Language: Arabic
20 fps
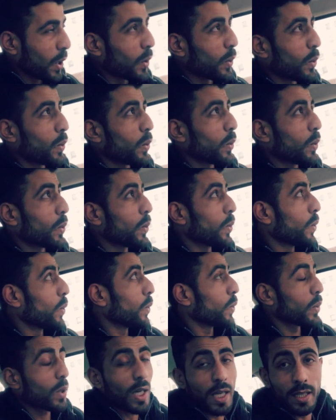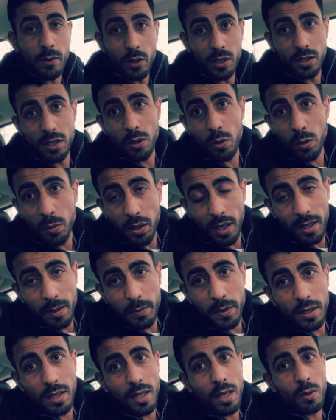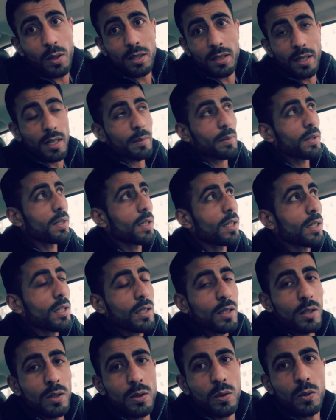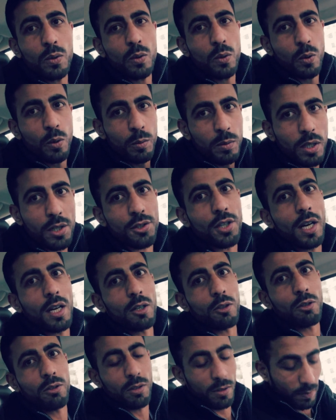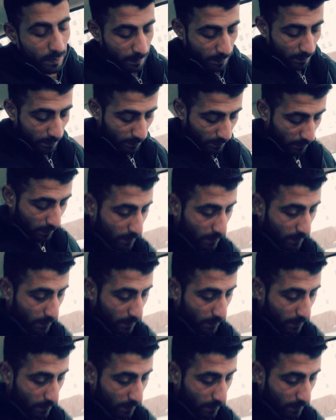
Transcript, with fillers: ورح نودي له الطلبيه اول طلبيه وبنرجع لكم جاب